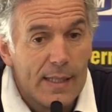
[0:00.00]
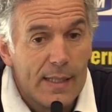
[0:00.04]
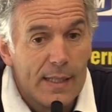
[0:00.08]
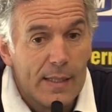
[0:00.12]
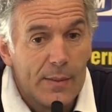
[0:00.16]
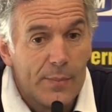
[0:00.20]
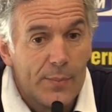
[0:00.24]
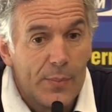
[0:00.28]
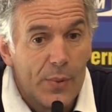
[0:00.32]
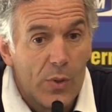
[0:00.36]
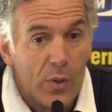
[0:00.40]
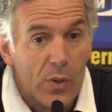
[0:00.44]

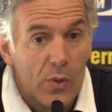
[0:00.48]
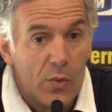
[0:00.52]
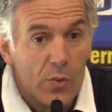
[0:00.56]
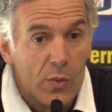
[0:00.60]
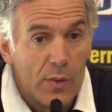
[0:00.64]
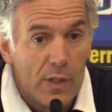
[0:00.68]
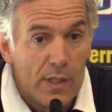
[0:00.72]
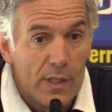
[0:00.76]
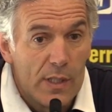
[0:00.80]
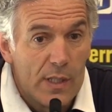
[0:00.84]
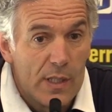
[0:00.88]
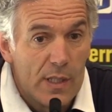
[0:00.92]
e poi
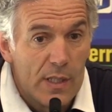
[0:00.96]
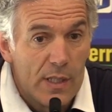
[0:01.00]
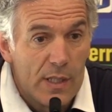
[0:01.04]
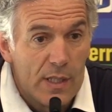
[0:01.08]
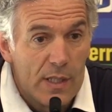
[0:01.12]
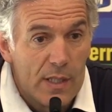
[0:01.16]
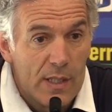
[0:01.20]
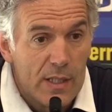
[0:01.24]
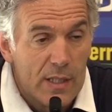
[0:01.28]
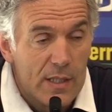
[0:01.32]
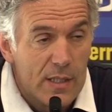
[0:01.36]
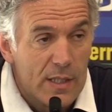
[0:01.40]

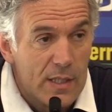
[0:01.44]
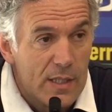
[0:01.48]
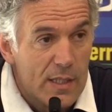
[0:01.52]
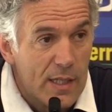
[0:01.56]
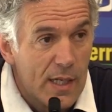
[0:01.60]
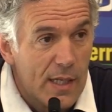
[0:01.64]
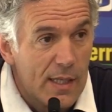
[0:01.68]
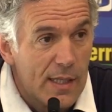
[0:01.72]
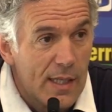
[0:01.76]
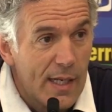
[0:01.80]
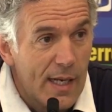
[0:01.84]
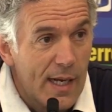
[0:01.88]
lunedì si
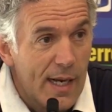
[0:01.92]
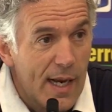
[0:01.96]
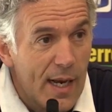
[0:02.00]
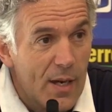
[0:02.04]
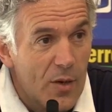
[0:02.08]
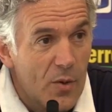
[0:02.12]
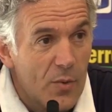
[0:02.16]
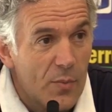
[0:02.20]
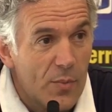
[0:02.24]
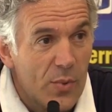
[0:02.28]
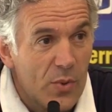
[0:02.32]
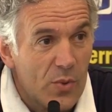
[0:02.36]

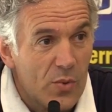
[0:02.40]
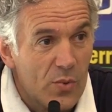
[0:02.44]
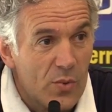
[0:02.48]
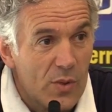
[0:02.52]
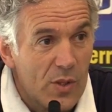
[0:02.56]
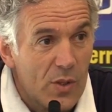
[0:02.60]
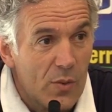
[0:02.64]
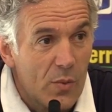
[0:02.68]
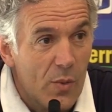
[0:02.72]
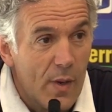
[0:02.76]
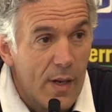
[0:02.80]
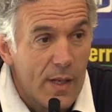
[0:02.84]
scateneranno un po'
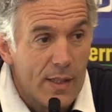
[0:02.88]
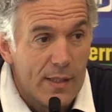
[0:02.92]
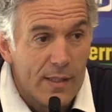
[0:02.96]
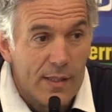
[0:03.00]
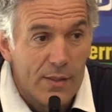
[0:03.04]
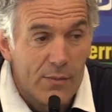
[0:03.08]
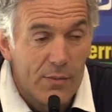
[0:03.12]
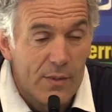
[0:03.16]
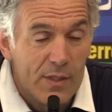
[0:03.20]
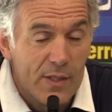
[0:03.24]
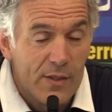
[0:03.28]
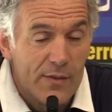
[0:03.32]
tutti
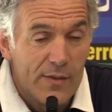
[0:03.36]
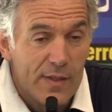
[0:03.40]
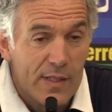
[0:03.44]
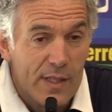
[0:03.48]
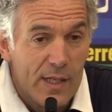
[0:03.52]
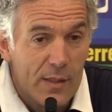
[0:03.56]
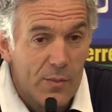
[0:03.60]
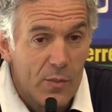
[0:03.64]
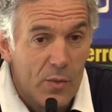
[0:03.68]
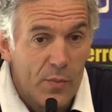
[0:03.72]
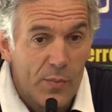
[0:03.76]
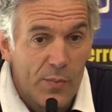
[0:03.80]
quanti, quindi
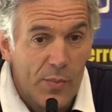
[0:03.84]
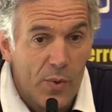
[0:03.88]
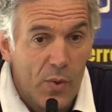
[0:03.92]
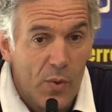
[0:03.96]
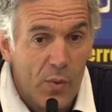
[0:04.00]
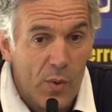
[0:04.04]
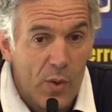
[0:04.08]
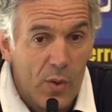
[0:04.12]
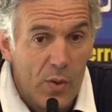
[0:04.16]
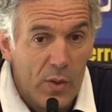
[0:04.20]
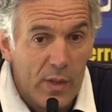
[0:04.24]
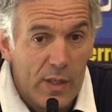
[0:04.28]
vedremo un po'
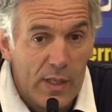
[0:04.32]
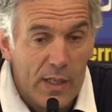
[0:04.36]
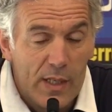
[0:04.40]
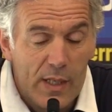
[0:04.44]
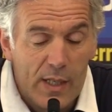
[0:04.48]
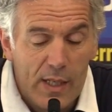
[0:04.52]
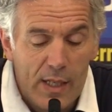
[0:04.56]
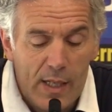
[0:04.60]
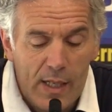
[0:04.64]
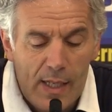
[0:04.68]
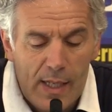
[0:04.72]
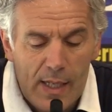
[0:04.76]
quello che,
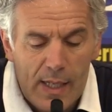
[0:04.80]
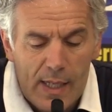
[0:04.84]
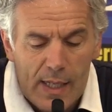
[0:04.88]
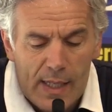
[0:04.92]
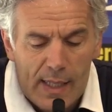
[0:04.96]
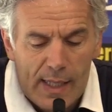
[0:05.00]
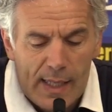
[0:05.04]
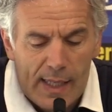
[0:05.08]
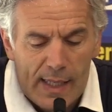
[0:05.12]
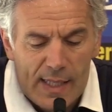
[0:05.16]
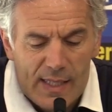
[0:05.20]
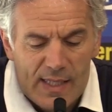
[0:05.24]

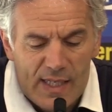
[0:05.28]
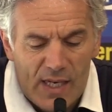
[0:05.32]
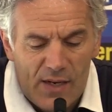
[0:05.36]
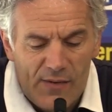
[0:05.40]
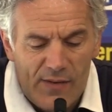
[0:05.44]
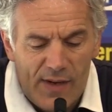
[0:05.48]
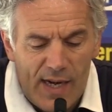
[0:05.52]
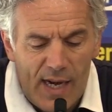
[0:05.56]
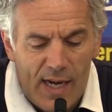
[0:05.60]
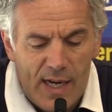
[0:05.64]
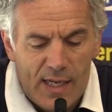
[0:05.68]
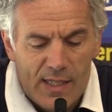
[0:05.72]
che
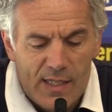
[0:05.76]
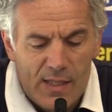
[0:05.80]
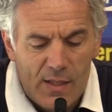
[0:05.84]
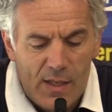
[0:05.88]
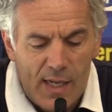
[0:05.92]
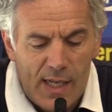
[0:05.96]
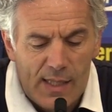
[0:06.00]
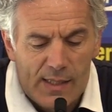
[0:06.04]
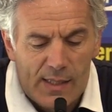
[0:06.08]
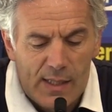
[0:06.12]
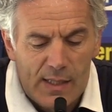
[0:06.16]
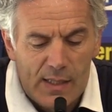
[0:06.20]
riserverà la
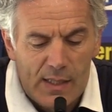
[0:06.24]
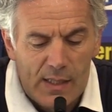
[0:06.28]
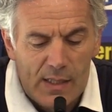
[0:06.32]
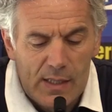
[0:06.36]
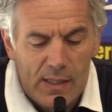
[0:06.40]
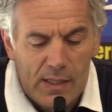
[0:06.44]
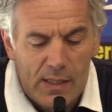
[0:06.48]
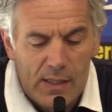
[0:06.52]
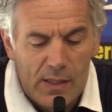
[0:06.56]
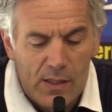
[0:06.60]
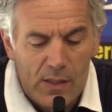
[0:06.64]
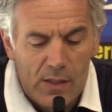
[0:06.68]
giornata
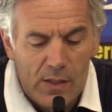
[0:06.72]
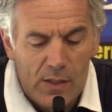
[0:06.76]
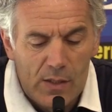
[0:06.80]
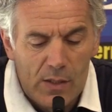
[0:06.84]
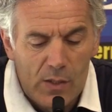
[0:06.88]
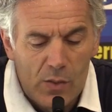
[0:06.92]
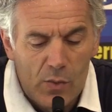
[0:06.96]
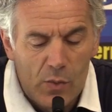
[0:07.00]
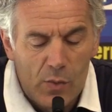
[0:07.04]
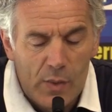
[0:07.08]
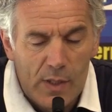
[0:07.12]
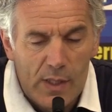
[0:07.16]
di,
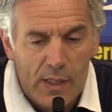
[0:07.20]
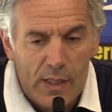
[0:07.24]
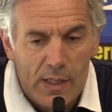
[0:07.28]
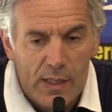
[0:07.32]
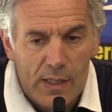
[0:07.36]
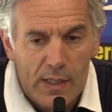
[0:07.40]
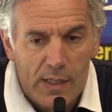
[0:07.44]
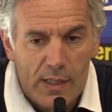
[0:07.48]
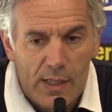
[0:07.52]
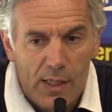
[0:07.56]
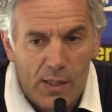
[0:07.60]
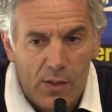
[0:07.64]
di
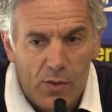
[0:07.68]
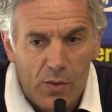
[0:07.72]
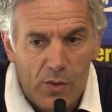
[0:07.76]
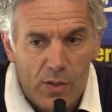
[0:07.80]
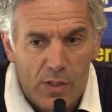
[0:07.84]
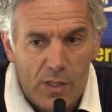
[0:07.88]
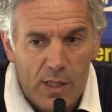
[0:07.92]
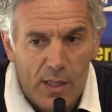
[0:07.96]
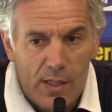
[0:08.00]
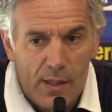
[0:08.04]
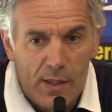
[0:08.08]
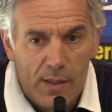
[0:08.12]
lunedì, che
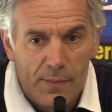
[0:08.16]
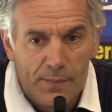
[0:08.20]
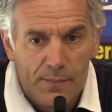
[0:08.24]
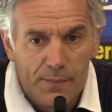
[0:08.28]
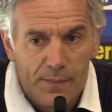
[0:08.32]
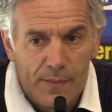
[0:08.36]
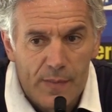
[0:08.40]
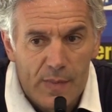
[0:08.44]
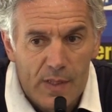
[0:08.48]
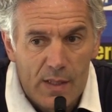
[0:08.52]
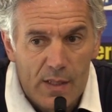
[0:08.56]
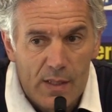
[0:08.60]
cosa
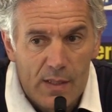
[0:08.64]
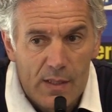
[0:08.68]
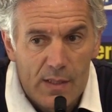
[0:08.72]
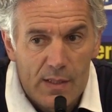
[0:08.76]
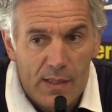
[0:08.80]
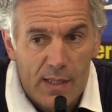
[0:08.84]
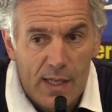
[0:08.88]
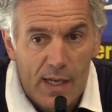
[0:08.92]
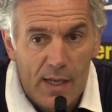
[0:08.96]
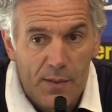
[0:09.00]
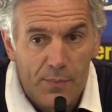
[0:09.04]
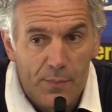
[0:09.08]

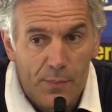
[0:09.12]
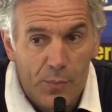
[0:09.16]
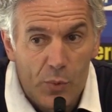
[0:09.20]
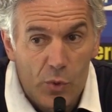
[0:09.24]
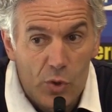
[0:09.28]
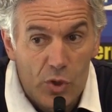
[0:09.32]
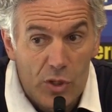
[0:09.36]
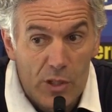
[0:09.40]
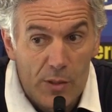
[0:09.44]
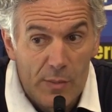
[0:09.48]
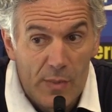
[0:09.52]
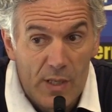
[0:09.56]
sarà
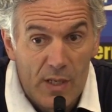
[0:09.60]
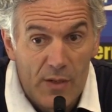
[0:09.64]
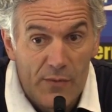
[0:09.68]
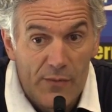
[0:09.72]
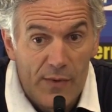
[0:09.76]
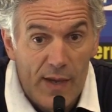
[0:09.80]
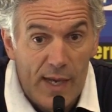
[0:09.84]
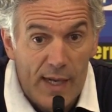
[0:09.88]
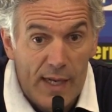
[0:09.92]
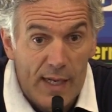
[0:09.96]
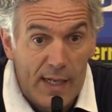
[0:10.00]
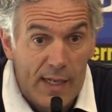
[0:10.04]
possibile
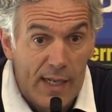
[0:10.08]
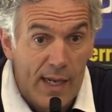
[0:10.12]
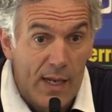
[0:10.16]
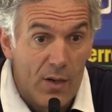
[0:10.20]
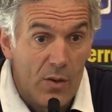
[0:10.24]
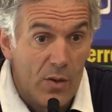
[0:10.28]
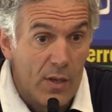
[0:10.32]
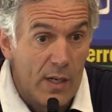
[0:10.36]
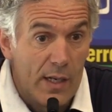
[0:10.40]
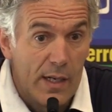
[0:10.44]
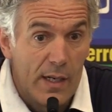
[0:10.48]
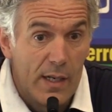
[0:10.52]
fare. È
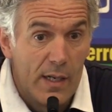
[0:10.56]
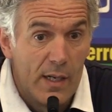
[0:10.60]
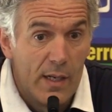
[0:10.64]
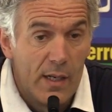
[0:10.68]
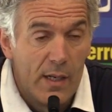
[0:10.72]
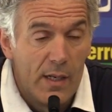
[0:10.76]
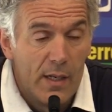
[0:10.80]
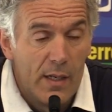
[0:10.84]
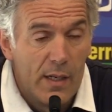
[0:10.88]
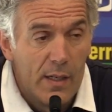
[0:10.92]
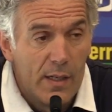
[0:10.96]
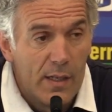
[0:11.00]
chiaro che,
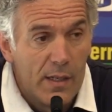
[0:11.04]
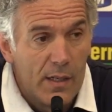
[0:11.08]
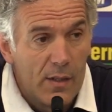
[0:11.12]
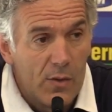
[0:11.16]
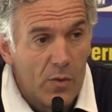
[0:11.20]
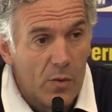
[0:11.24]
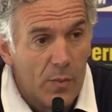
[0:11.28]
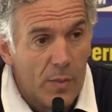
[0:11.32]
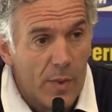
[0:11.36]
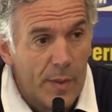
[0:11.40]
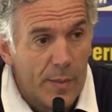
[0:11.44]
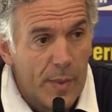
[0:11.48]

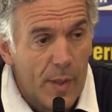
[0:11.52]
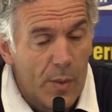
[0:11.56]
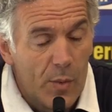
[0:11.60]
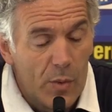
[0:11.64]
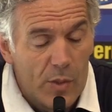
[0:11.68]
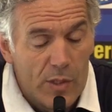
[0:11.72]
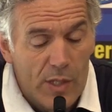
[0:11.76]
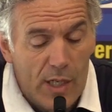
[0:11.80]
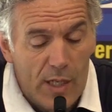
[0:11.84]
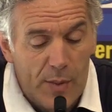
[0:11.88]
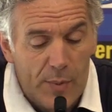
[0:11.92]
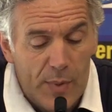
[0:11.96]
come
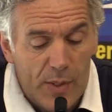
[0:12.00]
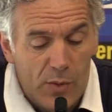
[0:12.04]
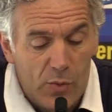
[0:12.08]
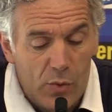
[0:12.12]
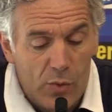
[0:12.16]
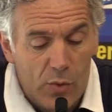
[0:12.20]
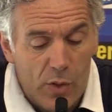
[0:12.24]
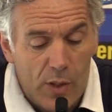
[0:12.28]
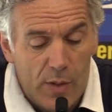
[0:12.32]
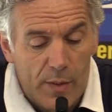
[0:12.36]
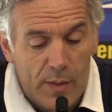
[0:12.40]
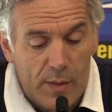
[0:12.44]
abbiamo già
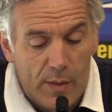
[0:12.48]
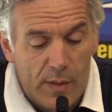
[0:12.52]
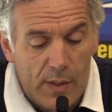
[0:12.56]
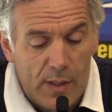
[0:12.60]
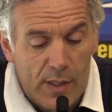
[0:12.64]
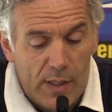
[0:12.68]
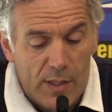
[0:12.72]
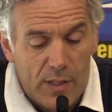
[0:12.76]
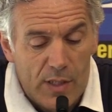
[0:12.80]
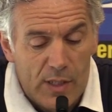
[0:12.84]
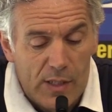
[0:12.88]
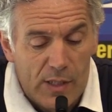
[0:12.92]
ripetuto nel
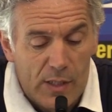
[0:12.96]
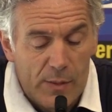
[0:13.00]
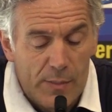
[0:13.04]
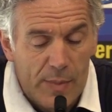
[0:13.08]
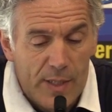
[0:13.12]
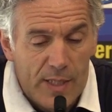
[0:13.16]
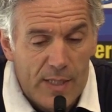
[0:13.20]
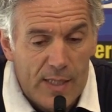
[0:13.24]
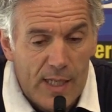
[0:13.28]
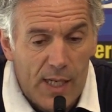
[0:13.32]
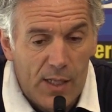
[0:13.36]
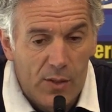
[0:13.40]
recente
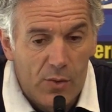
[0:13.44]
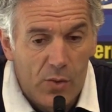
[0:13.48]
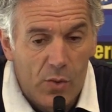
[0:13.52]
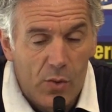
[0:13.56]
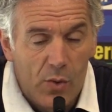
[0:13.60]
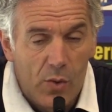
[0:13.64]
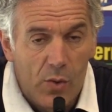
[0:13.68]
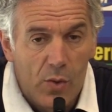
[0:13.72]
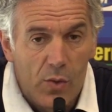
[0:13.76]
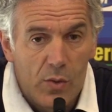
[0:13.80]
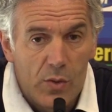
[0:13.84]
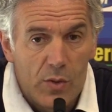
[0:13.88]

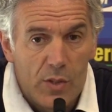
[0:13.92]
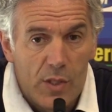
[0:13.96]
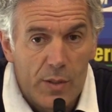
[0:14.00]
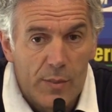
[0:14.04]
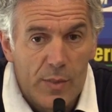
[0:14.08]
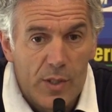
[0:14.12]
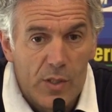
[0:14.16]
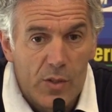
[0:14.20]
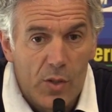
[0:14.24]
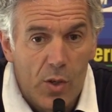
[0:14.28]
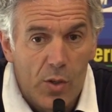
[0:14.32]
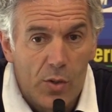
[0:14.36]
passato, c'è
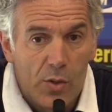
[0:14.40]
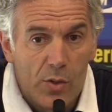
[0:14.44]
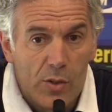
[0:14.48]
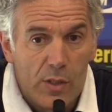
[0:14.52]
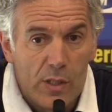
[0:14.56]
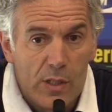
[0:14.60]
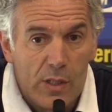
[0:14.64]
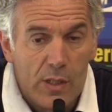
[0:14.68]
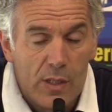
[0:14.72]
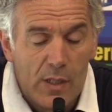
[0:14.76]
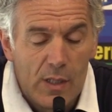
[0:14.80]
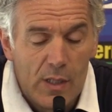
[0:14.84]
bisogno
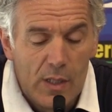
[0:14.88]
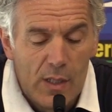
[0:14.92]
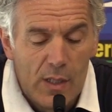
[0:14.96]
di,